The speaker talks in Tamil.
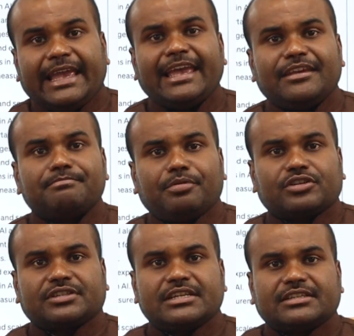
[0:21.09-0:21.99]
ஏன்
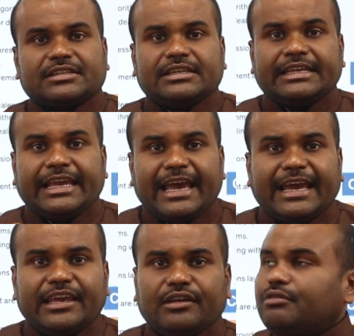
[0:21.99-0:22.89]
இம்பார்ட்டண்ட்
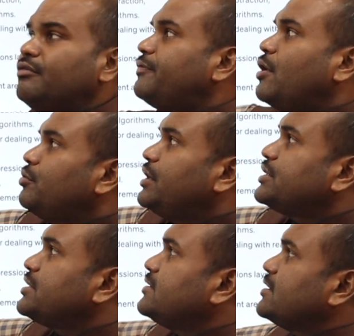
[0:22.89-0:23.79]
ஏஐக்கும்
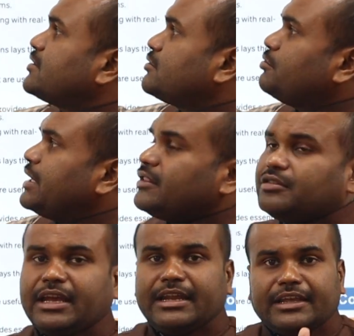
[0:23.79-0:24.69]
ஃபவுண்டேஷன் சிக்ஸ் டு
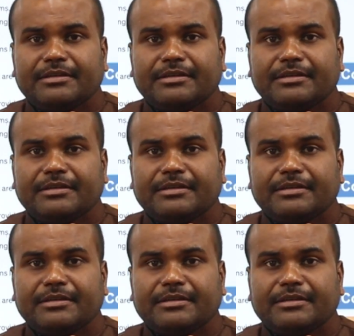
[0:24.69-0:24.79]
எயித்துக்கு என்ன